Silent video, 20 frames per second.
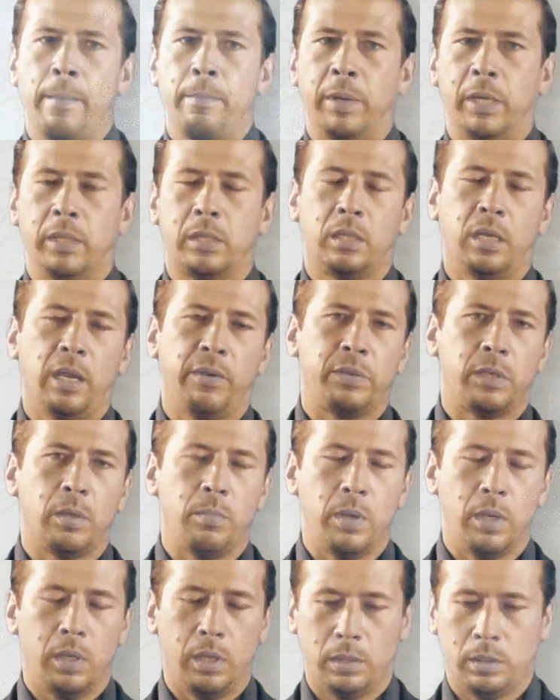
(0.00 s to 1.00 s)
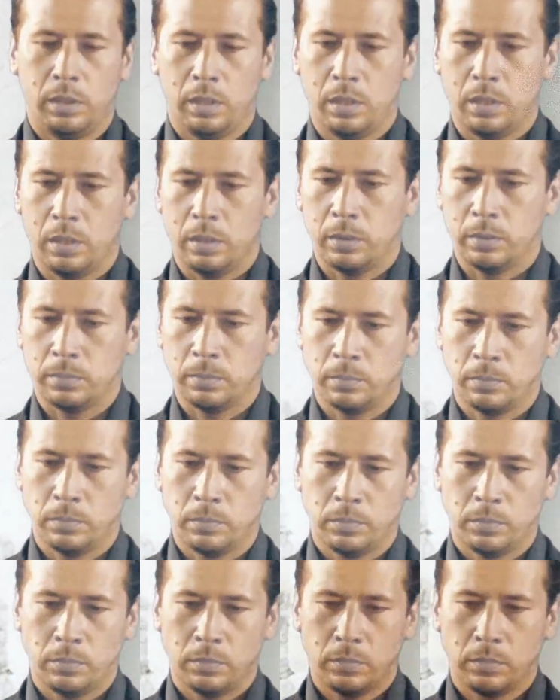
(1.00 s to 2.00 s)
Представь себе это
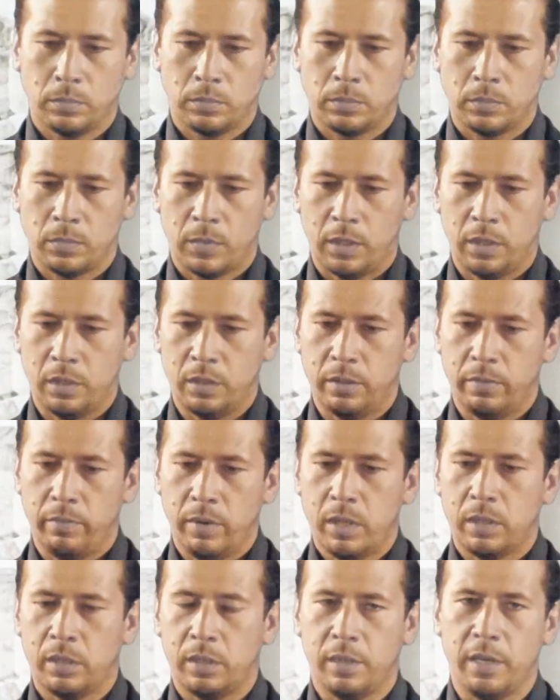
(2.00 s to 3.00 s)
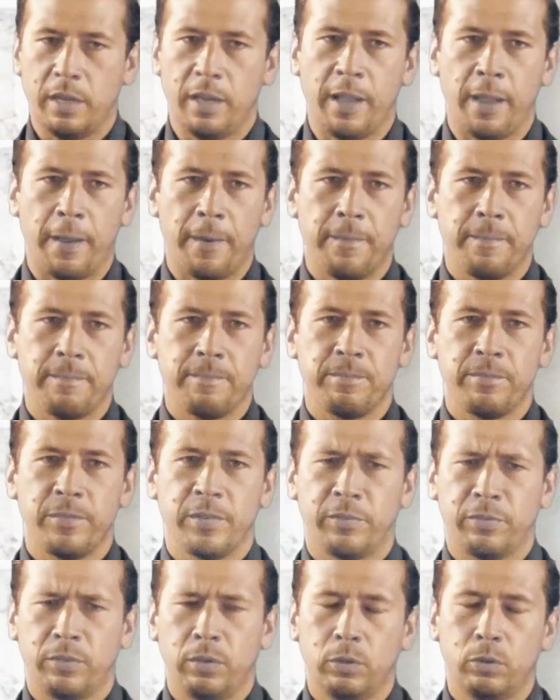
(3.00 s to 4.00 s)
известие –
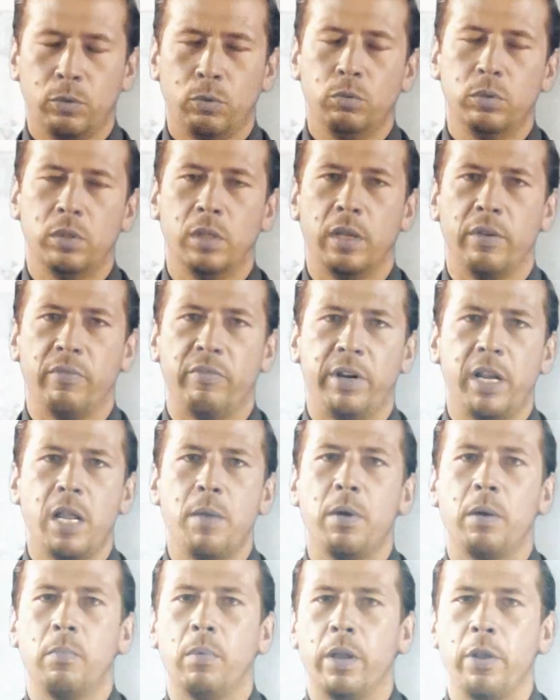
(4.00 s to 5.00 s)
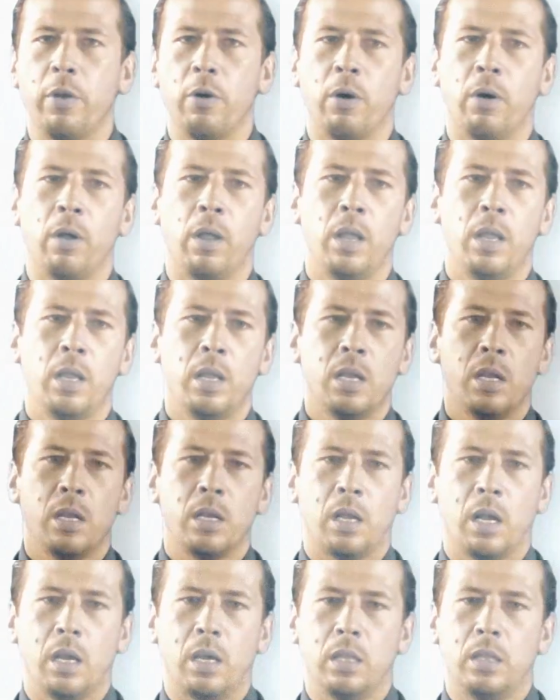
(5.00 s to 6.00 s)
что трудное время мое,
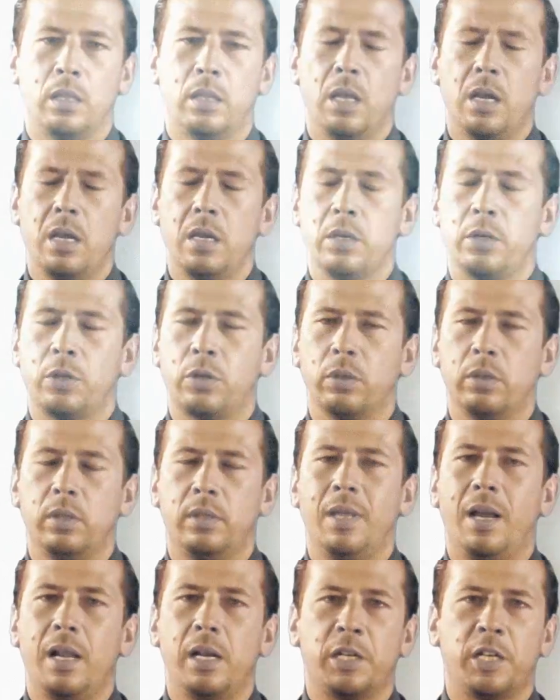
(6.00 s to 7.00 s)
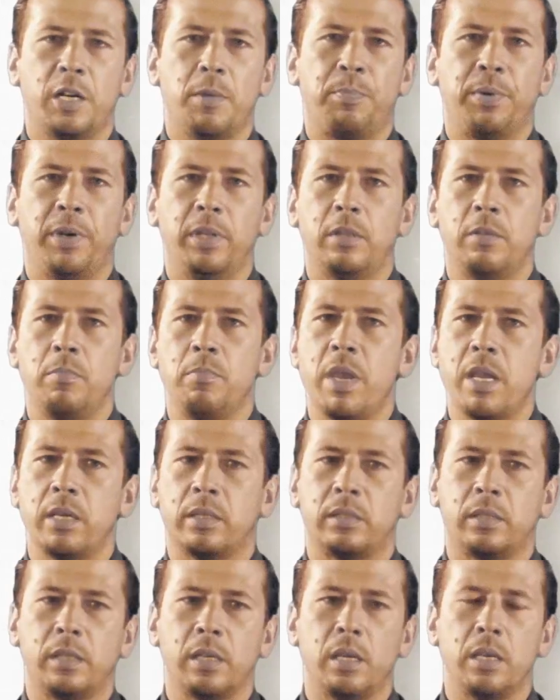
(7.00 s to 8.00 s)
когда еще дальше
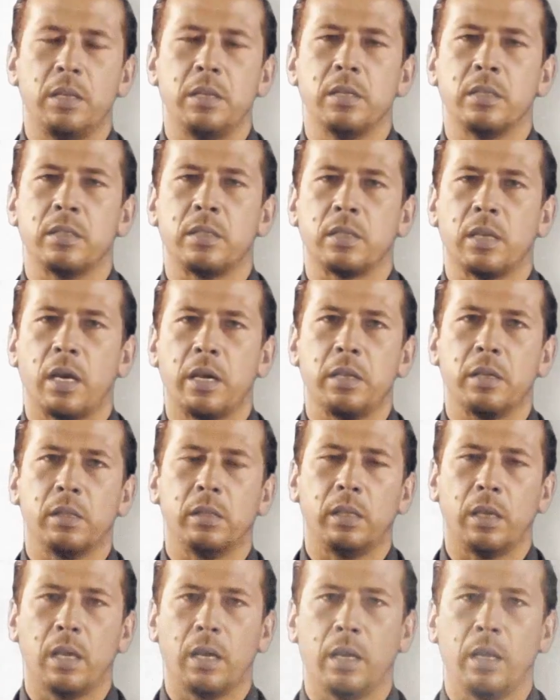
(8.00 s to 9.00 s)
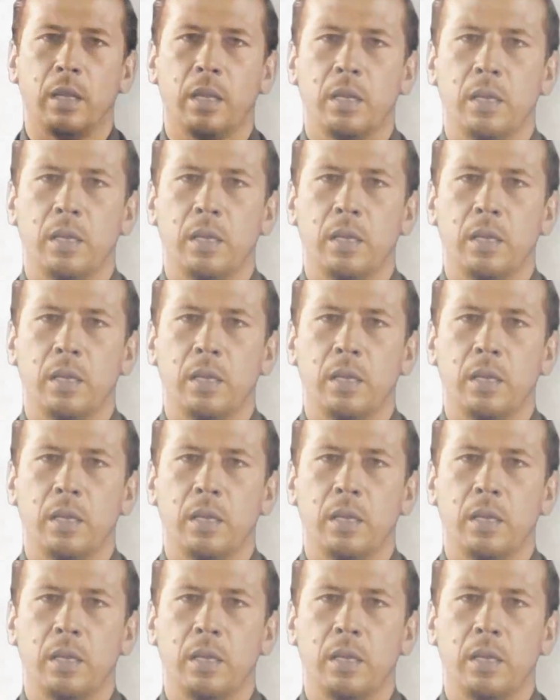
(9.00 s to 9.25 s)
предместия не занял я